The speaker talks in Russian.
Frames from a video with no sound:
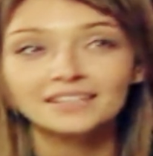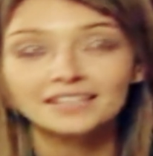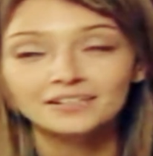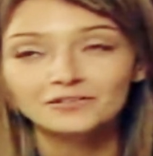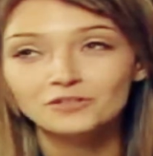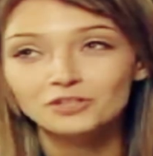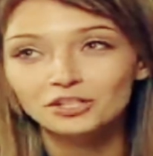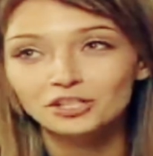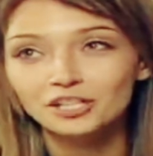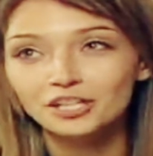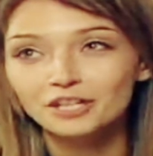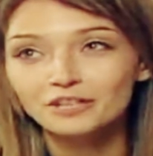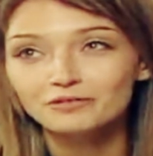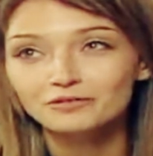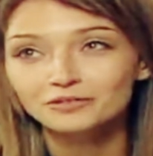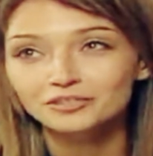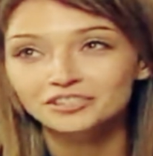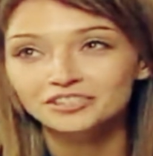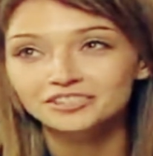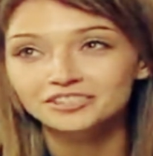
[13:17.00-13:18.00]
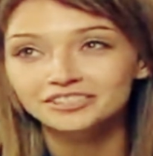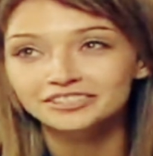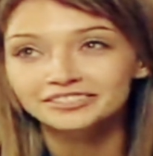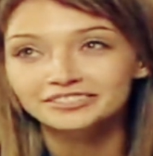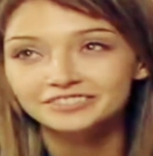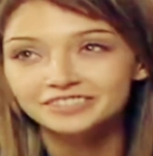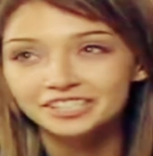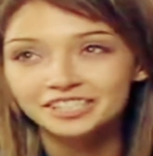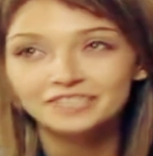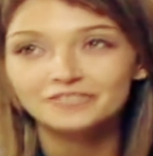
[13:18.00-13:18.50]
Вчера, вот
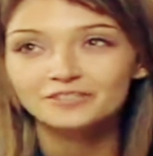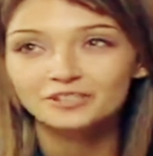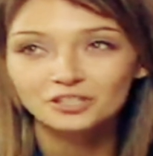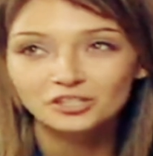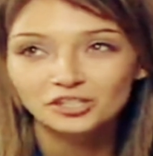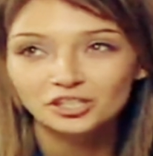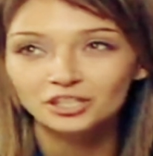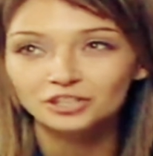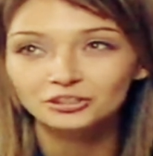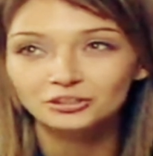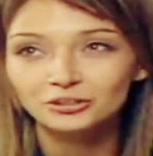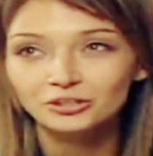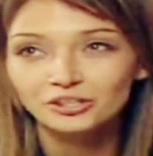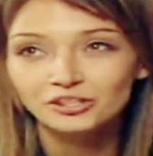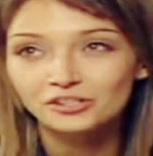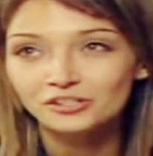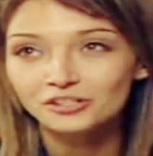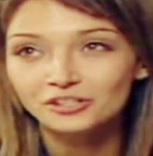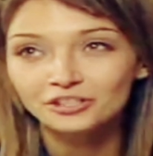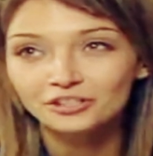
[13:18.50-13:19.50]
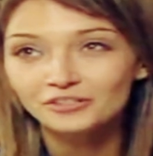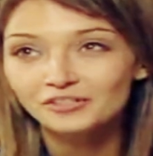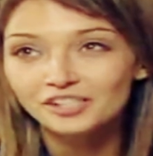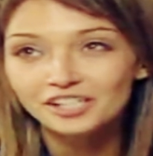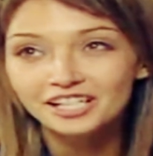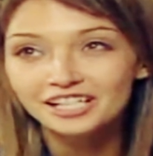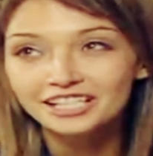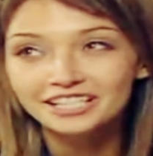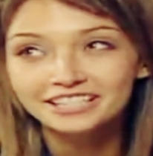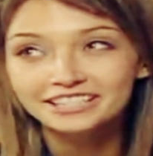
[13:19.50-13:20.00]
те два часа, которые я сидела в
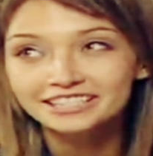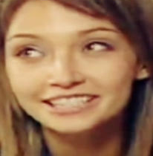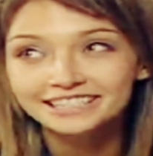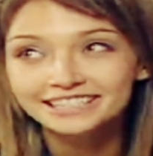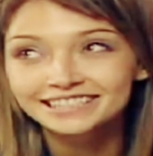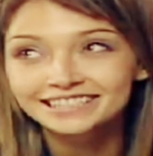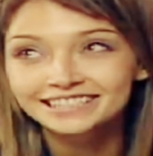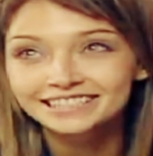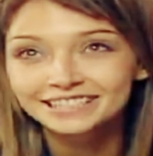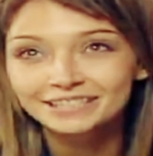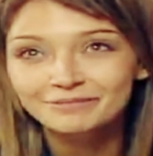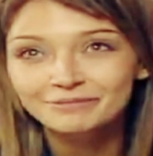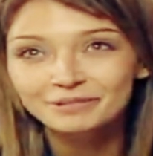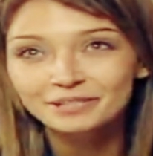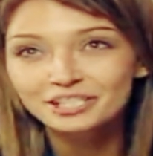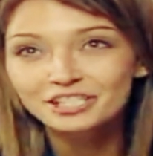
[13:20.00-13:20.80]
зале, я была